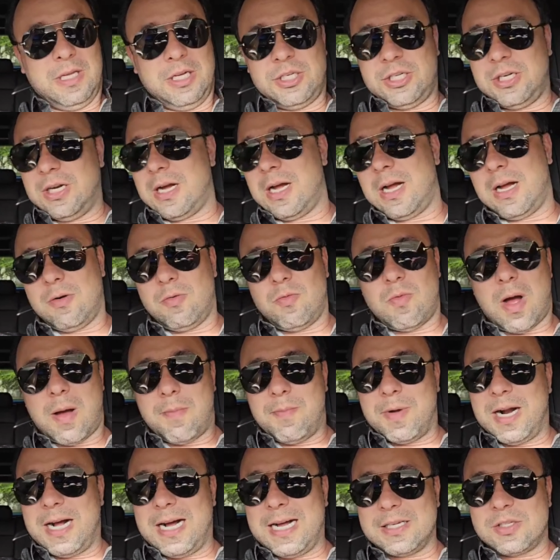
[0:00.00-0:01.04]
deixar
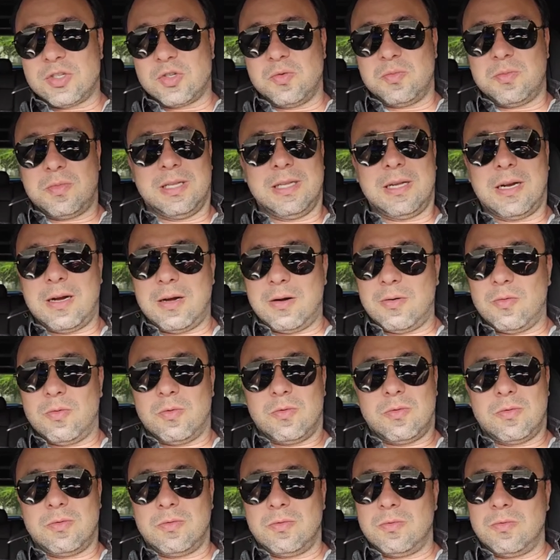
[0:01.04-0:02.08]
um abraço, mandar
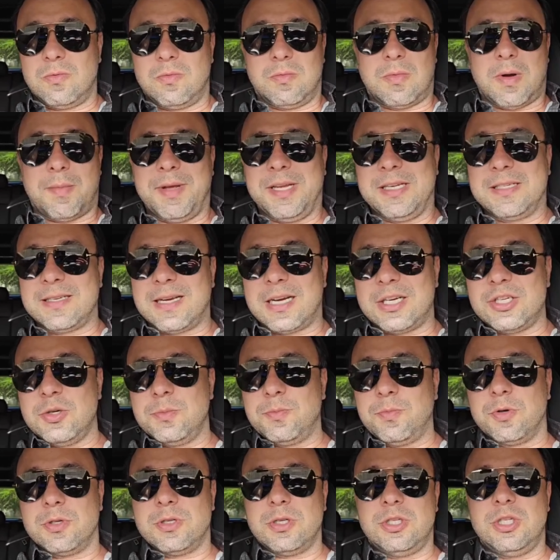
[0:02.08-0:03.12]
um, uma
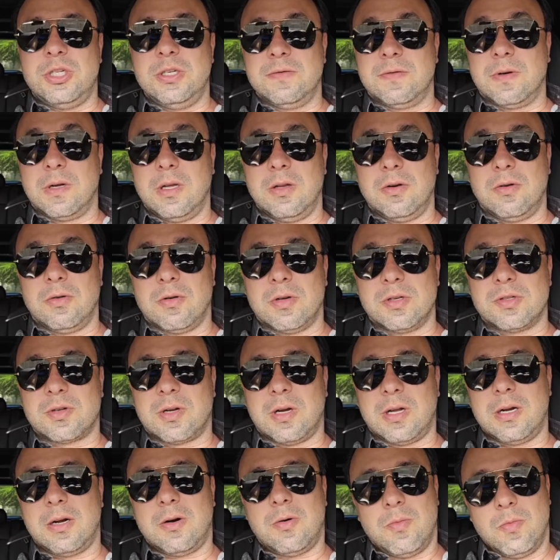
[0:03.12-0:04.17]
mensagem positiva aqui no
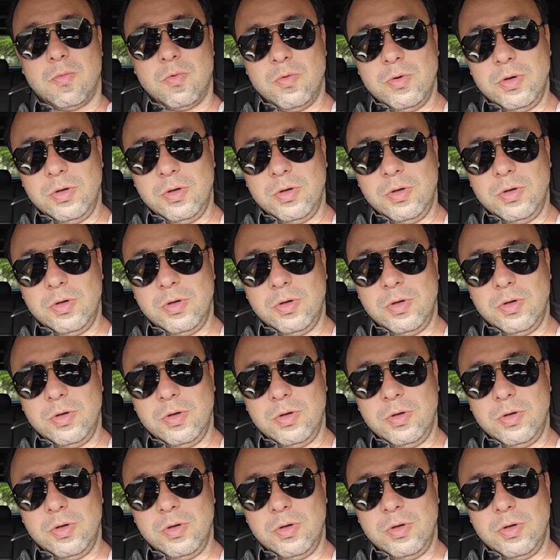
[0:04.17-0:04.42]
nosso canal.